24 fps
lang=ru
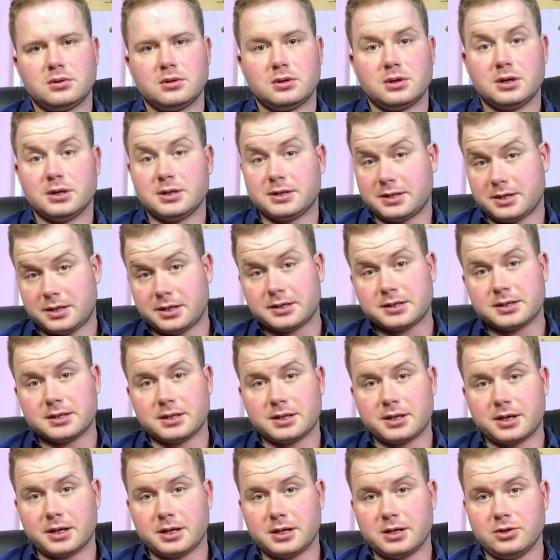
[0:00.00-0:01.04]
Здравствуйте,
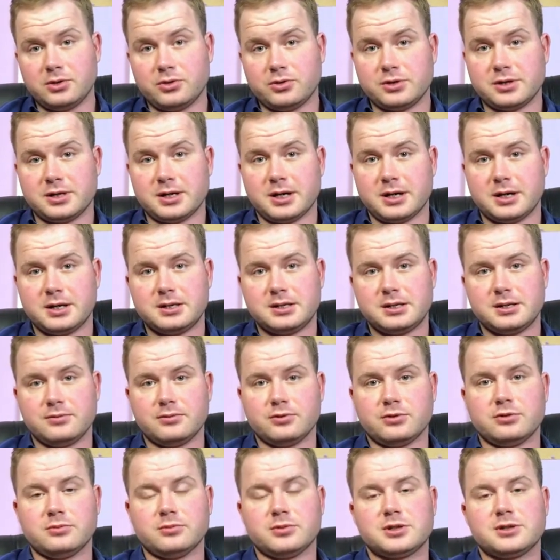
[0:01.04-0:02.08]
дорогие друзья!
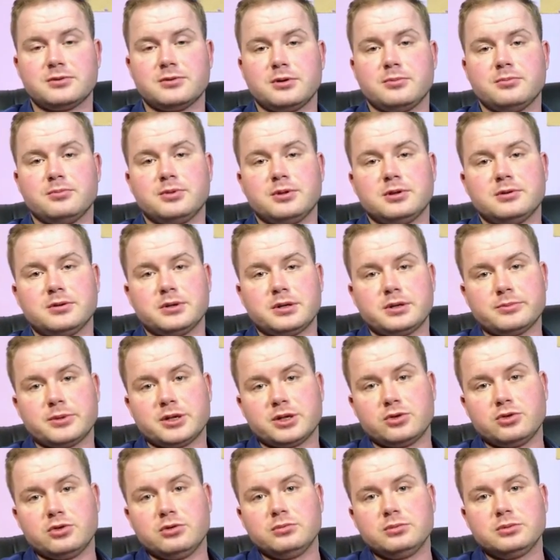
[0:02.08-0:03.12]
Сегодня мы с вами поговорим о
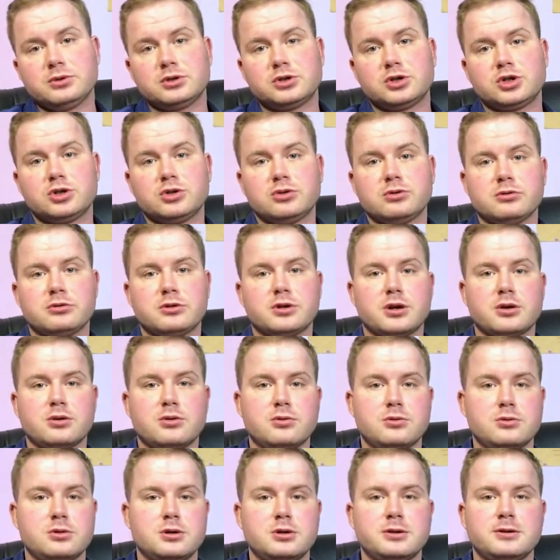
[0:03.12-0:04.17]
том, что
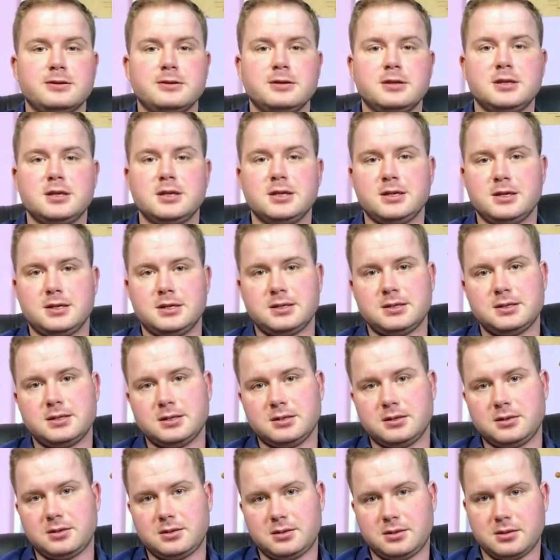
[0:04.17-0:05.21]
такое
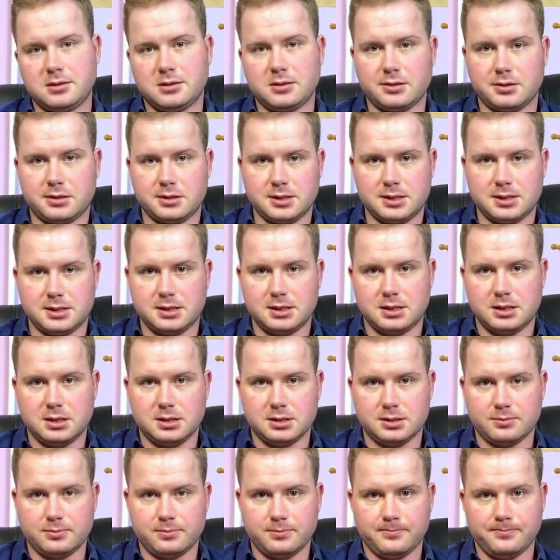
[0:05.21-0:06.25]
неистинный
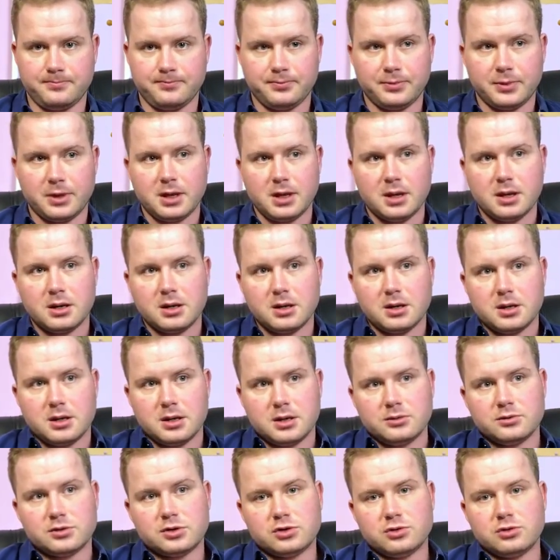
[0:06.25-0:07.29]
нарциссизм.
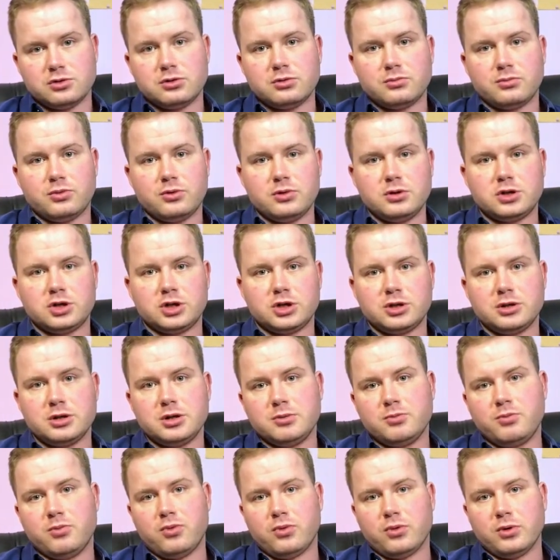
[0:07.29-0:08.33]
Все больше и
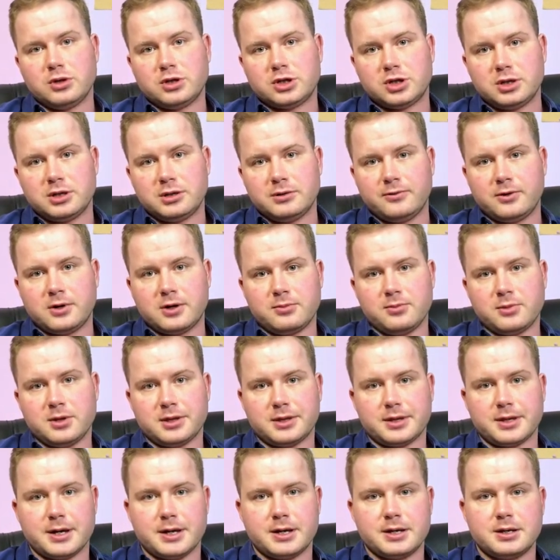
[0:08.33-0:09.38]
больше в
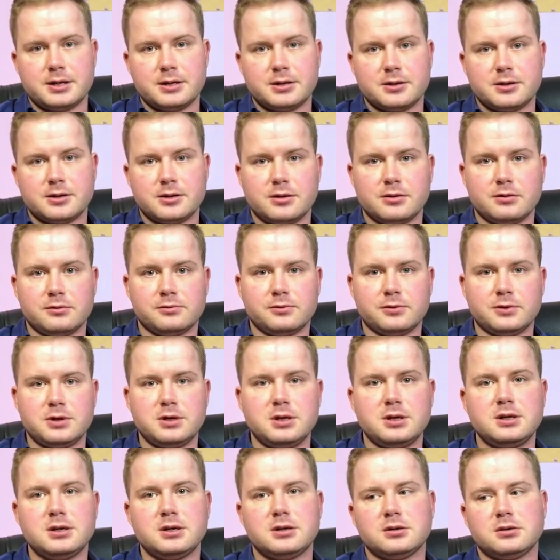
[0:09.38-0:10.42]
комментариях
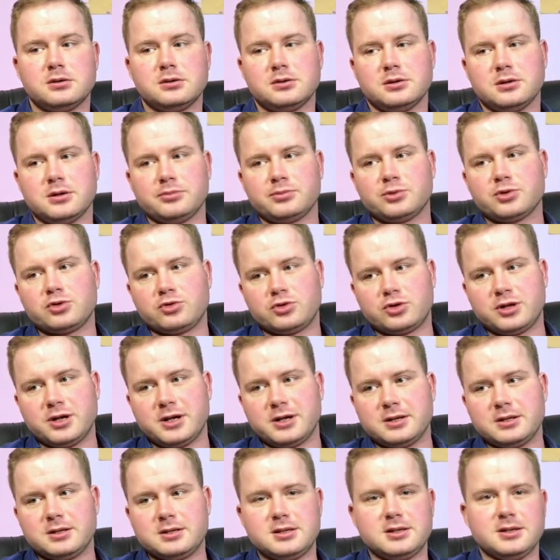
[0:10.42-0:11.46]
вы
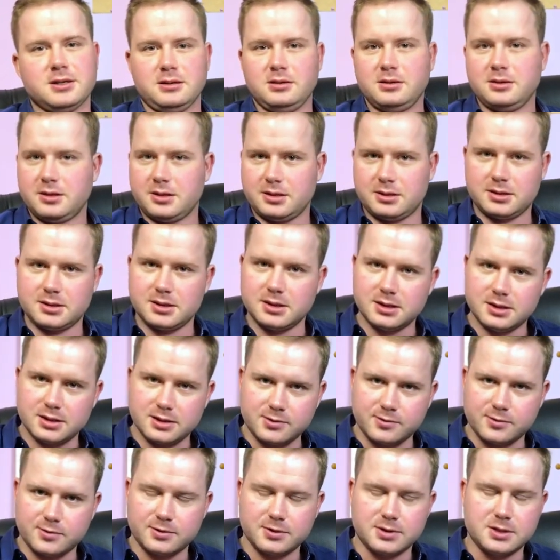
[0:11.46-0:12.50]
обсуждаете
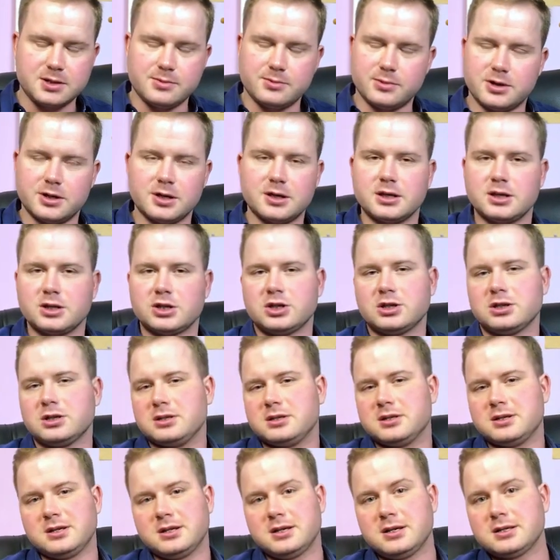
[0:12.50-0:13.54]
нарциссов. Тема, конечно,
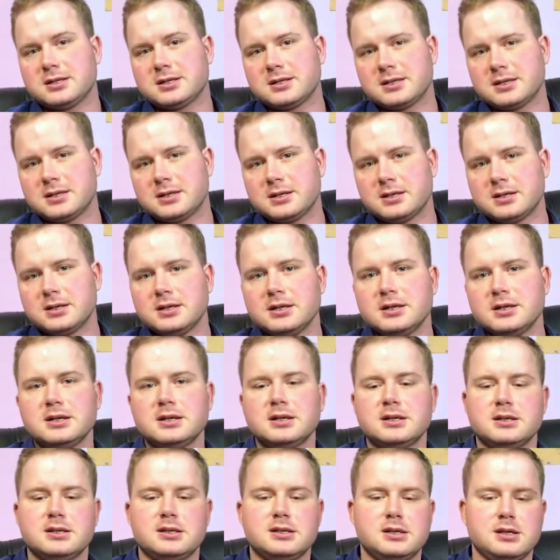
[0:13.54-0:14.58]
интересная.
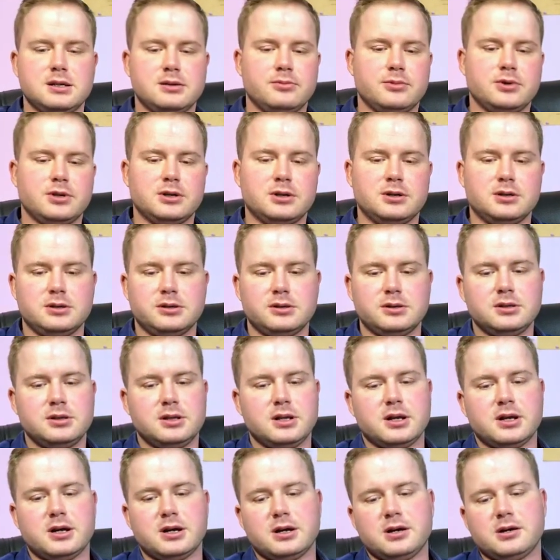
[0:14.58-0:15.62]
Тема
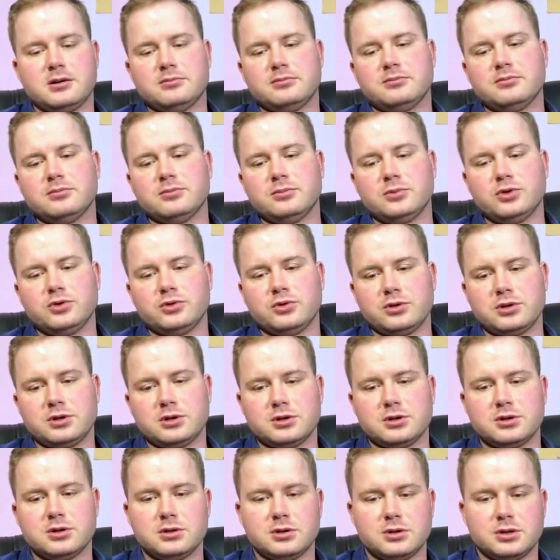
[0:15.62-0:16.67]
для
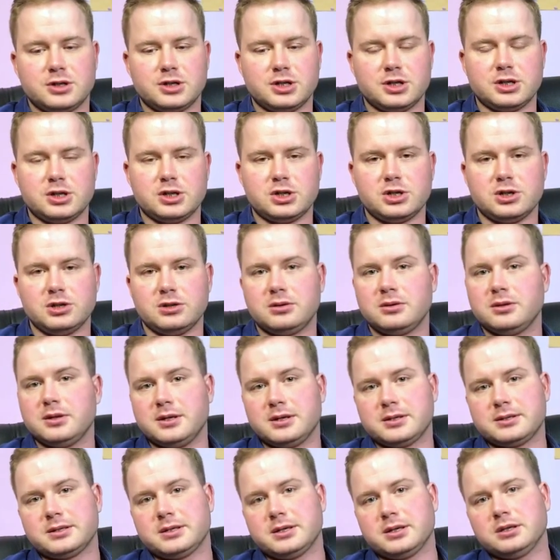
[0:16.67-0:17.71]
многих женщин
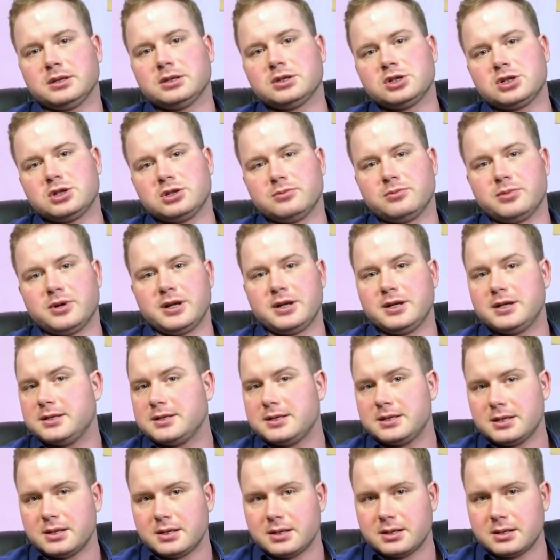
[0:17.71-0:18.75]
достаточно
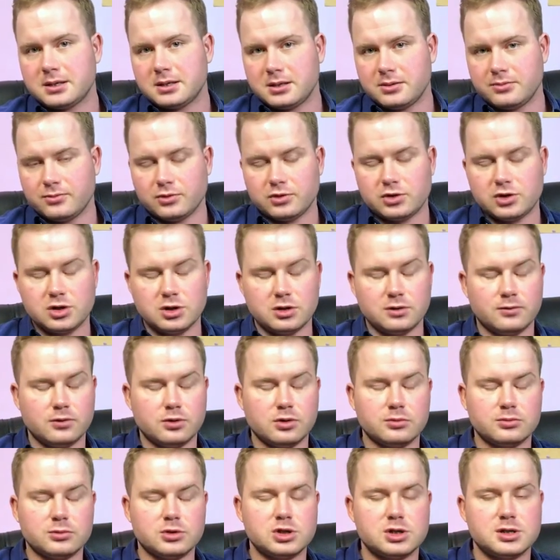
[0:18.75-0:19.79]
болезненная, и мужчин в
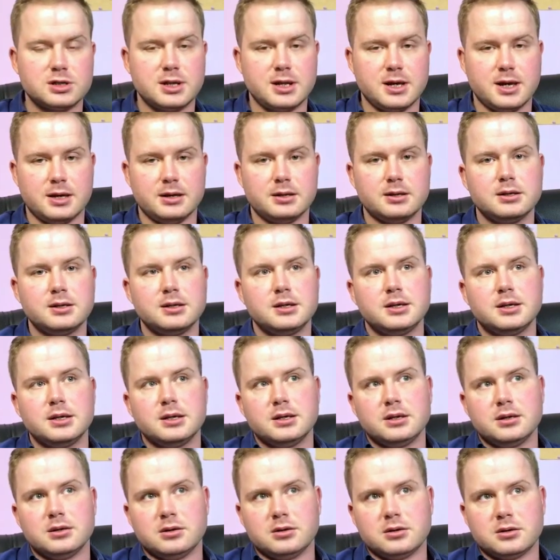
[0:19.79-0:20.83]
том числе.
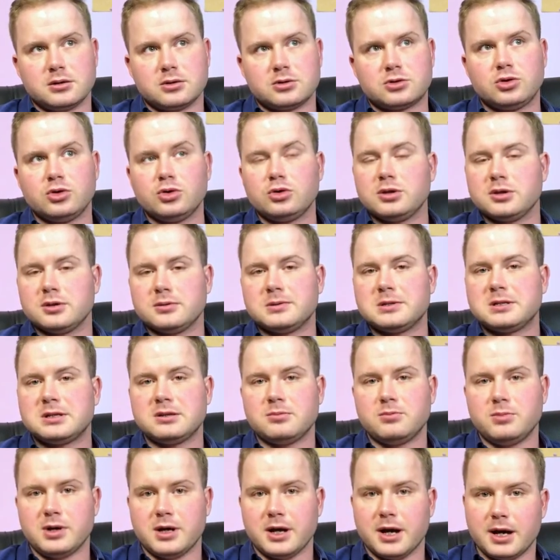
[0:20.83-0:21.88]
Э, кто-то
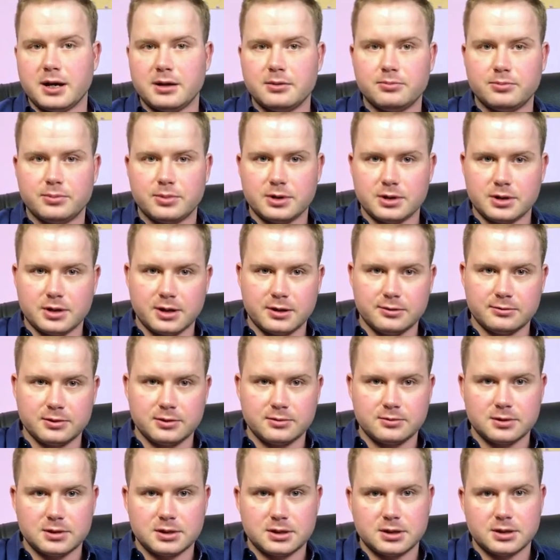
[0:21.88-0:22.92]
себя
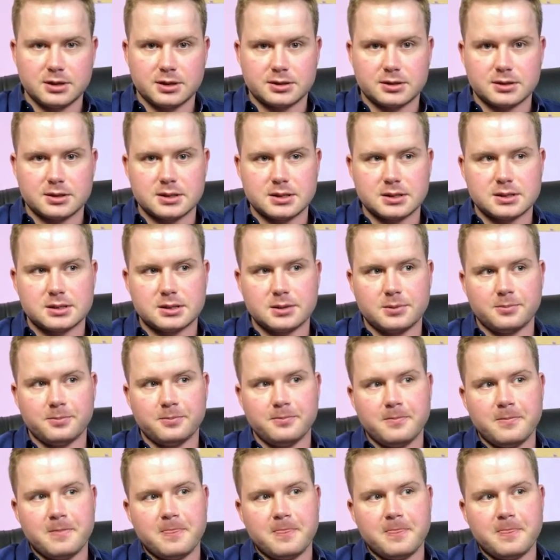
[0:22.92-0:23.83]
приравнивает к нарциссам.